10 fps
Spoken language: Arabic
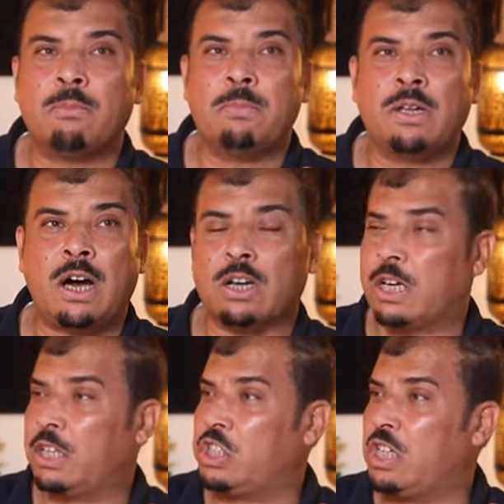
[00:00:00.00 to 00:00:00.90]
من
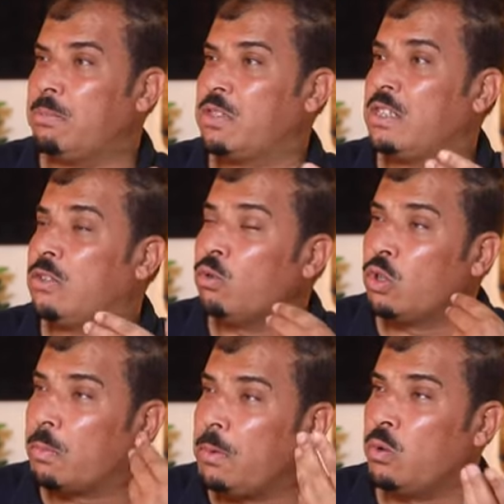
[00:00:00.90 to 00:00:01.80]
حركه الشمس
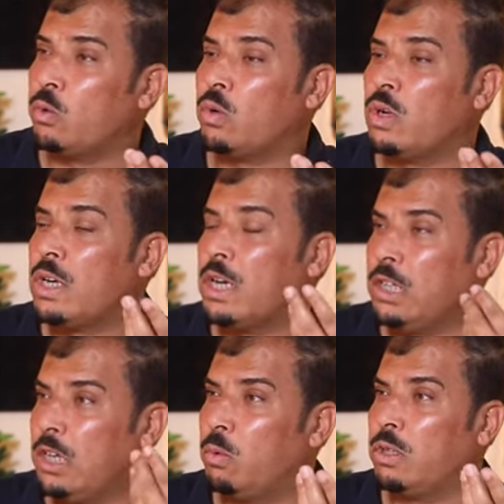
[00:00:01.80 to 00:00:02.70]
تدرك منه
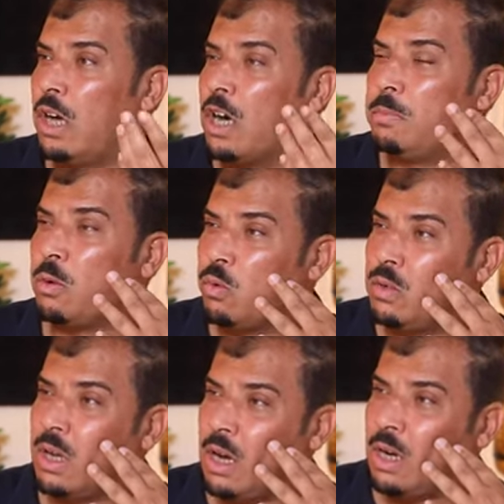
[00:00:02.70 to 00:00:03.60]
الليل والنهار
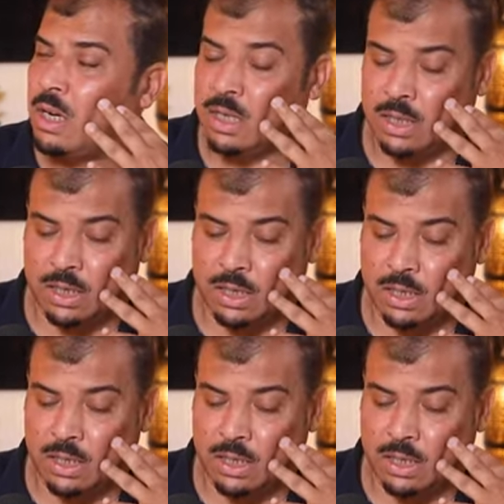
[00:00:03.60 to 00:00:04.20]
بيكون آه، يعني